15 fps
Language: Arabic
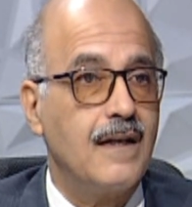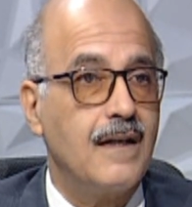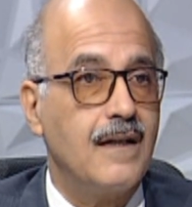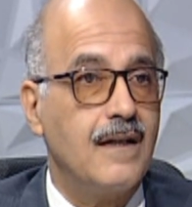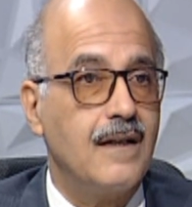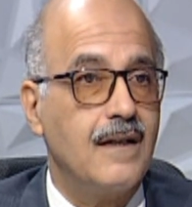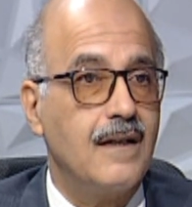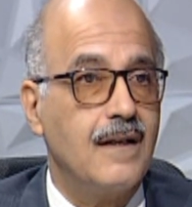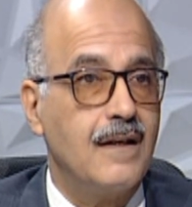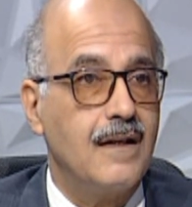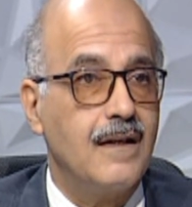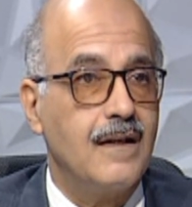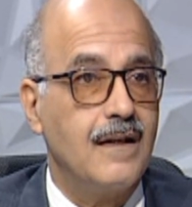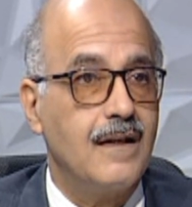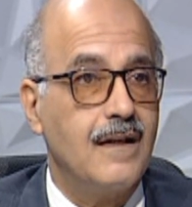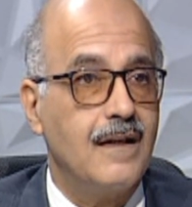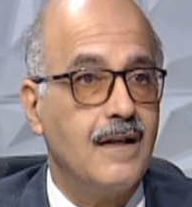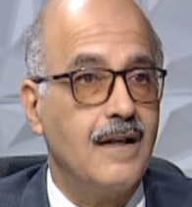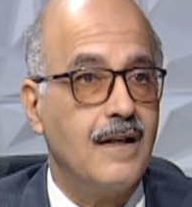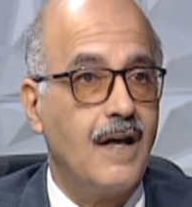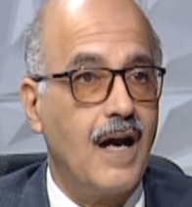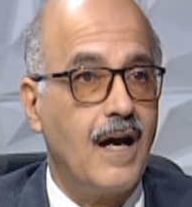
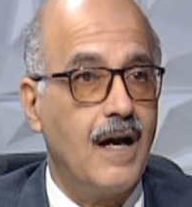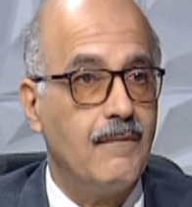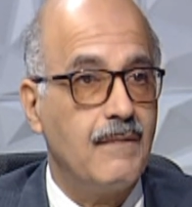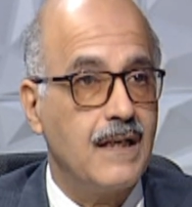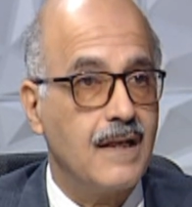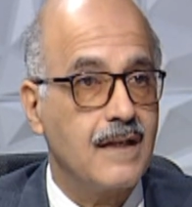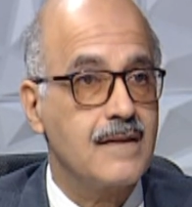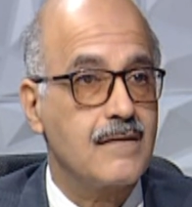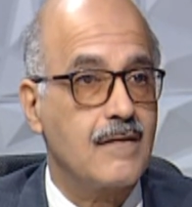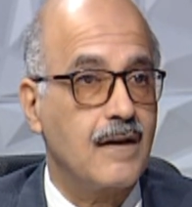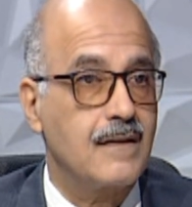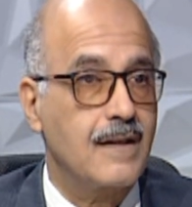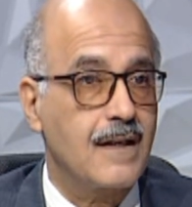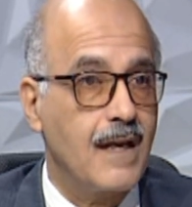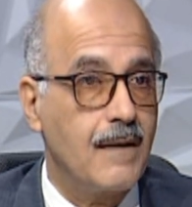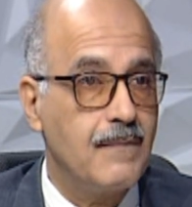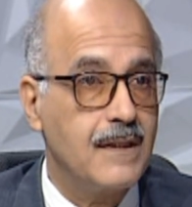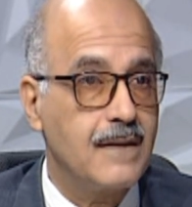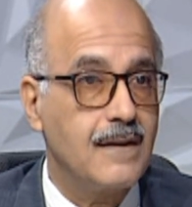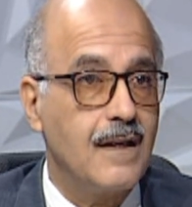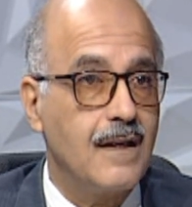آه، عمليات زراعة الكبد